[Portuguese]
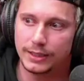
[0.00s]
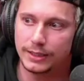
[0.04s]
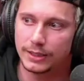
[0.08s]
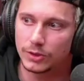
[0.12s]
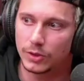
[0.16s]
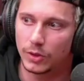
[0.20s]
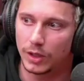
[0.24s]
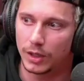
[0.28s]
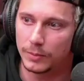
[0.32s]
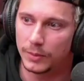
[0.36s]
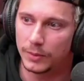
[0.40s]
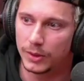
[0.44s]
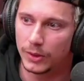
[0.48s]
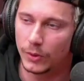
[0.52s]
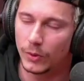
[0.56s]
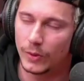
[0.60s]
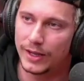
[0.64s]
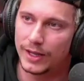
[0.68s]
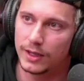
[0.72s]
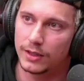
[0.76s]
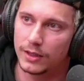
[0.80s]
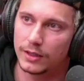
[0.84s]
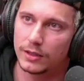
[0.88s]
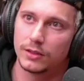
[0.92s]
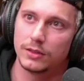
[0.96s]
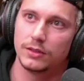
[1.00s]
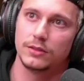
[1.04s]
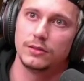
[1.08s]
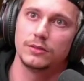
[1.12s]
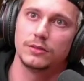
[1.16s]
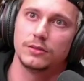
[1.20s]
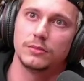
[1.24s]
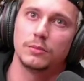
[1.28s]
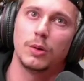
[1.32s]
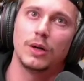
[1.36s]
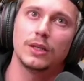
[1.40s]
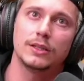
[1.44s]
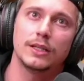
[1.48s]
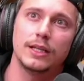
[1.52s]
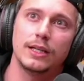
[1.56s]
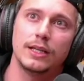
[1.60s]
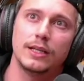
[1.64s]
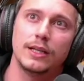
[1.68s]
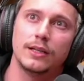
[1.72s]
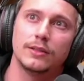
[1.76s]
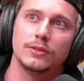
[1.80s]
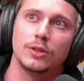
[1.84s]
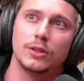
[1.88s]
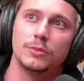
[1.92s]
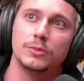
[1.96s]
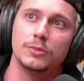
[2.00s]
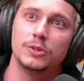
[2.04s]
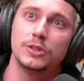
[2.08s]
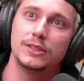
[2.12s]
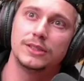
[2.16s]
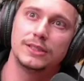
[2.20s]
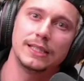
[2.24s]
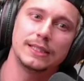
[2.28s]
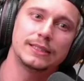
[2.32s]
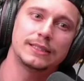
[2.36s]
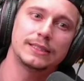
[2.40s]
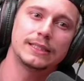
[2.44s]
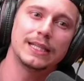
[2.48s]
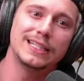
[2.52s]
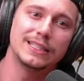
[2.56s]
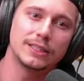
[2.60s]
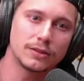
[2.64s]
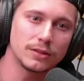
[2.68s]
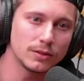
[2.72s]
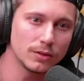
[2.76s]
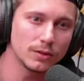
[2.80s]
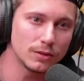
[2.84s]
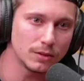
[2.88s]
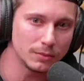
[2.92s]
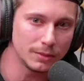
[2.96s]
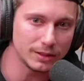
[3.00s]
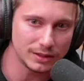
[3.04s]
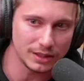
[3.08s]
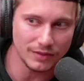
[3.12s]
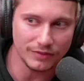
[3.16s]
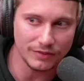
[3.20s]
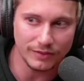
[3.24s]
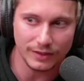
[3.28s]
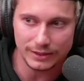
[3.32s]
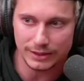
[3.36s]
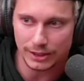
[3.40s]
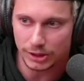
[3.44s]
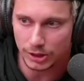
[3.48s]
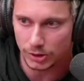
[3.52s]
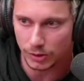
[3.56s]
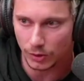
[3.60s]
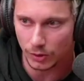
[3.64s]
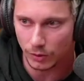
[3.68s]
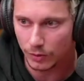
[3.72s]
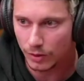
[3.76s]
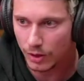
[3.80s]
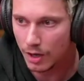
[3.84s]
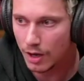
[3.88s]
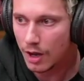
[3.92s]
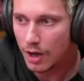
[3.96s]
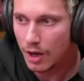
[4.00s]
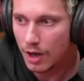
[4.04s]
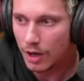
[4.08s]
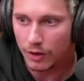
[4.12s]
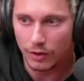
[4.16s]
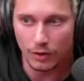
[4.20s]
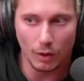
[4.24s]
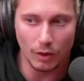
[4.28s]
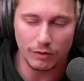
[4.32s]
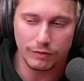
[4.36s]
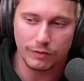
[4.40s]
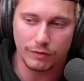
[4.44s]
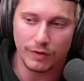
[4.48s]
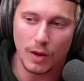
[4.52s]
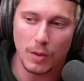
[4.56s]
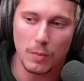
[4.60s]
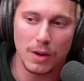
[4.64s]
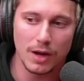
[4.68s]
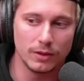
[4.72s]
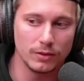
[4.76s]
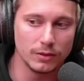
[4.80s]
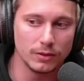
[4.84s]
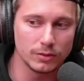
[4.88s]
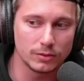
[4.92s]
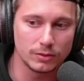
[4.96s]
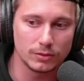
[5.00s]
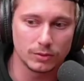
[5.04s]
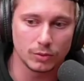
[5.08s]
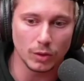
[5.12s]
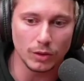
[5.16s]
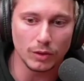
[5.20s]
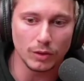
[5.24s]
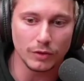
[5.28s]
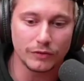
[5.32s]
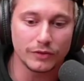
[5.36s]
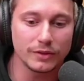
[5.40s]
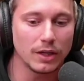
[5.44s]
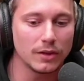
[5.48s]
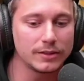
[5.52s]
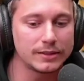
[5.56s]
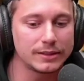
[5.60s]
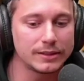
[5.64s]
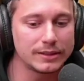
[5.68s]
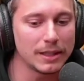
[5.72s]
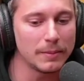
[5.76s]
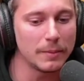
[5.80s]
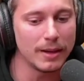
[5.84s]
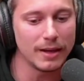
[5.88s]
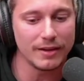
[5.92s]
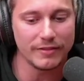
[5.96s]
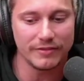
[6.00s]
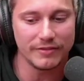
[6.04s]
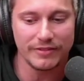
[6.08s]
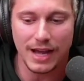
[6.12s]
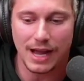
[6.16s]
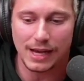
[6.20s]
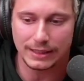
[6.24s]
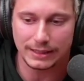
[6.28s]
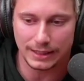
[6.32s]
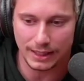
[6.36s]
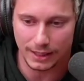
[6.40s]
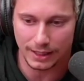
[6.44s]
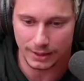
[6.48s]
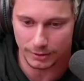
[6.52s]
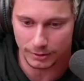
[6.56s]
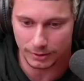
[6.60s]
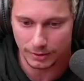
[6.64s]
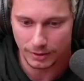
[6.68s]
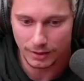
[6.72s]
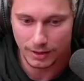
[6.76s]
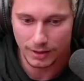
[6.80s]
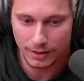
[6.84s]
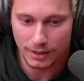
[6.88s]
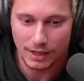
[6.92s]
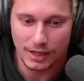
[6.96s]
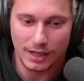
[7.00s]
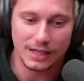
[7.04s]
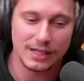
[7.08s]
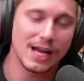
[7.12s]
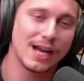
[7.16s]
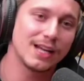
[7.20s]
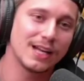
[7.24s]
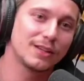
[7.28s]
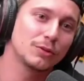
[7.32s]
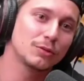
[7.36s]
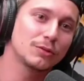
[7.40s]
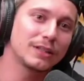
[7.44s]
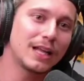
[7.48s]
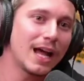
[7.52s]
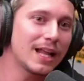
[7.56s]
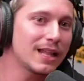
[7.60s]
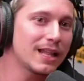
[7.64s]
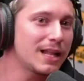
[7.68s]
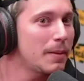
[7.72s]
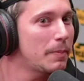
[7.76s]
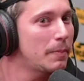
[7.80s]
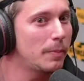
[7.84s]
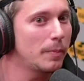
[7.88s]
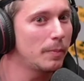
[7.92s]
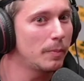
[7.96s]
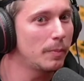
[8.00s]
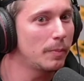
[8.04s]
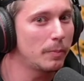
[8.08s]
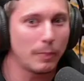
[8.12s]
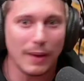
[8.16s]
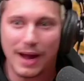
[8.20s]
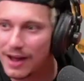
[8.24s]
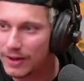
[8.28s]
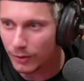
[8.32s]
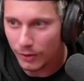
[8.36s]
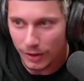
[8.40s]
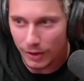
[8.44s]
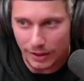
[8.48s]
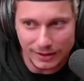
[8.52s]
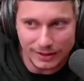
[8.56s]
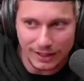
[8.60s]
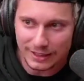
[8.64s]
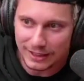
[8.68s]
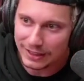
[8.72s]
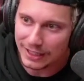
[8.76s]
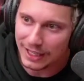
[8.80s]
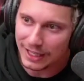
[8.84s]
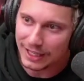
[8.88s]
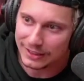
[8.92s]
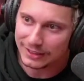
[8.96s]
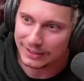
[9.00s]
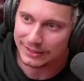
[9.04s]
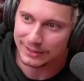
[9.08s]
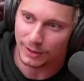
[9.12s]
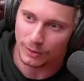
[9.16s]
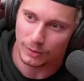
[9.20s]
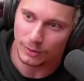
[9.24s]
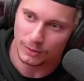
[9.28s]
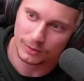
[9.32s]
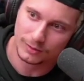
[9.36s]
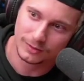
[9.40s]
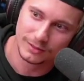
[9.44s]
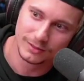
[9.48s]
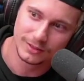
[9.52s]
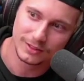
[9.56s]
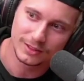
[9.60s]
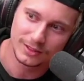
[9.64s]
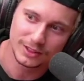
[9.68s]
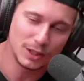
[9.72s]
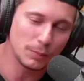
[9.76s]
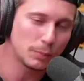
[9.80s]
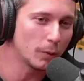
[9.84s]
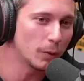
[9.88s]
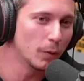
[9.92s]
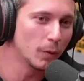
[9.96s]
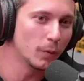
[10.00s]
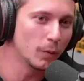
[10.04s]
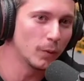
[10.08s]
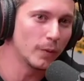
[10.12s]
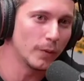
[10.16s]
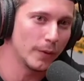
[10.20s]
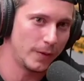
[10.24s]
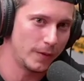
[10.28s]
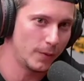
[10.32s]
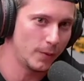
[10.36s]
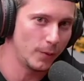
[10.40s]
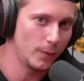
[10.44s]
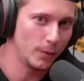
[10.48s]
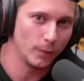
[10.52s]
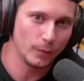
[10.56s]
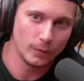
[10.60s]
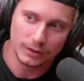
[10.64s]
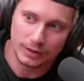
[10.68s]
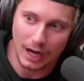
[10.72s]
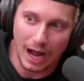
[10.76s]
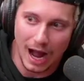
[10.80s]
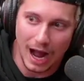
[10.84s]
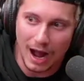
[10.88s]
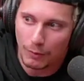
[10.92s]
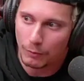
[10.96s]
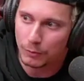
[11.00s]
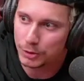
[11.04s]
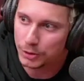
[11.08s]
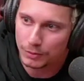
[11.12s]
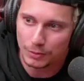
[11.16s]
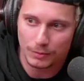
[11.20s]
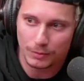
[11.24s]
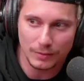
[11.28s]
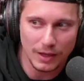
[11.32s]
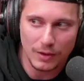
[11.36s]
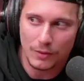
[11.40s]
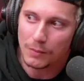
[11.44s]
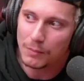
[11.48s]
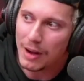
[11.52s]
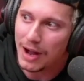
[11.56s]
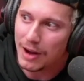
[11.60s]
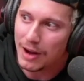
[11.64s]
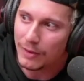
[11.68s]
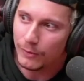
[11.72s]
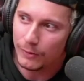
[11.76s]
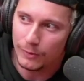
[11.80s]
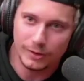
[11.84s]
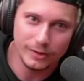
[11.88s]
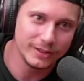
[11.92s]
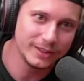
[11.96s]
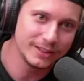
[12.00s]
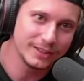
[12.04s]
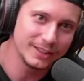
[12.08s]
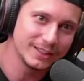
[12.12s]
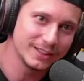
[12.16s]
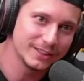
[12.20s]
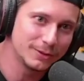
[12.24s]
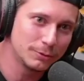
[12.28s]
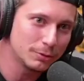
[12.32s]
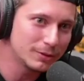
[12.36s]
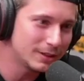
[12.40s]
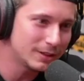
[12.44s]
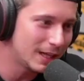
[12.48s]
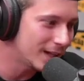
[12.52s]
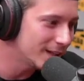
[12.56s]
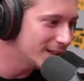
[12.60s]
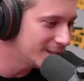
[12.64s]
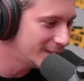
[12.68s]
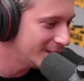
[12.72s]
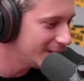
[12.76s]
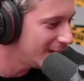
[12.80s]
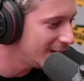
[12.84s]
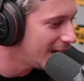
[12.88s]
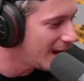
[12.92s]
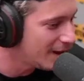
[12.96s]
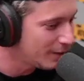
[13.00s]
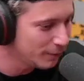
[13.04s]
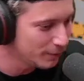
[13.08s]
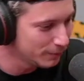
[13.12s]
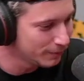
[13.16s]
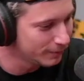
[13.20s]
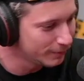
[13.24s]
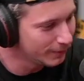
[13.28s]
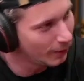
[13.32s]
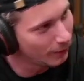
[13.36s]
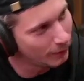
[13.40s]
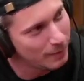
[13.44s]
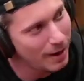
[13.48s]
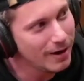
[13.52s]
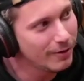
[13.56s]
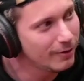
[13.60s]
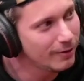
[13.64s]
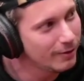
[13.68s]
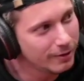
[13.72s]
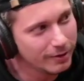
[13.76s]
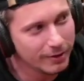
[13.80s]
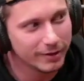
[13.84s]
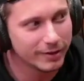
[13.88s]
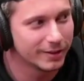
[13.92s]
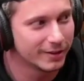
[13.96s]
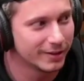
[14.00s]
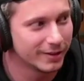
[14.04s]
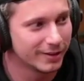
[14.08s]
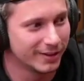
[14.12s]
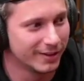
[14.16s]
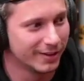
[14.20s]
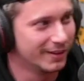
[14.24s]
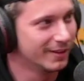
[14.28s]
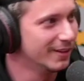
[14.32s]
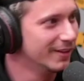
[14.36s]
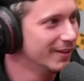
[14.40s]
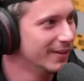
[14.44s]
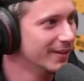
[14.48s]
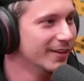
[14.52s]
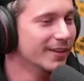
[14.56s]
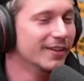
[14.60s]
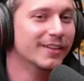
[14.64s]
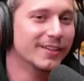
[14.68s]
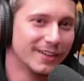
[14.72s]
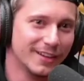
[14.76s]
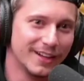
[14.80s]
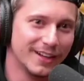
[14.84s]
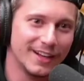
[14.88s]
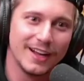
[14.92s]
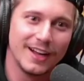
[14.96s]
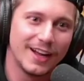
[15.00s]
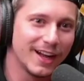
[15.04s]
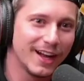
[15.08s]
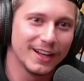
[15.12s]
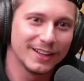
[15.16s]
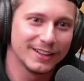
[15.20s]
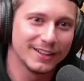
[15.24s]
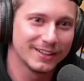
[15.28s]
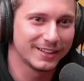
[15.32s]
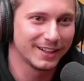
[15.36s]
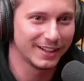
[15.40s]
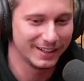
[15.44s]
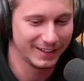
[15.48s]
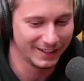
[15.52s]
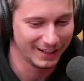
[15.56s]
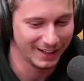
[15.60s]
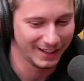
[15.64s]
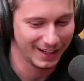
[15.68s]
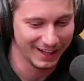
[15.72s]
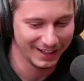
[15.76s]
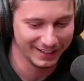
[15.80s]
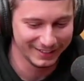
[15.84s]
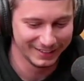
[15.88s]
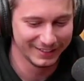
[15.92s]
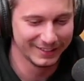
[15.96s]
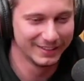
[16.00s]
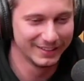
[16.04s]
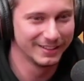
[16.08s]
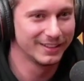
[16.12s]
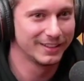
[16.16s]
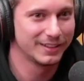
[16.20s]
desde 2000 e... Bota aí, 2016, quando eu comecei a fazer show. Novão, mano. Todo final de semana viajando. E aí do nada parou, tá ligado? Então, tipo, eu acostumei com bagulho e do nada tiraram o meu bagulho. Tiraram teu doce, mano. É, tá Caralho. tá ligado?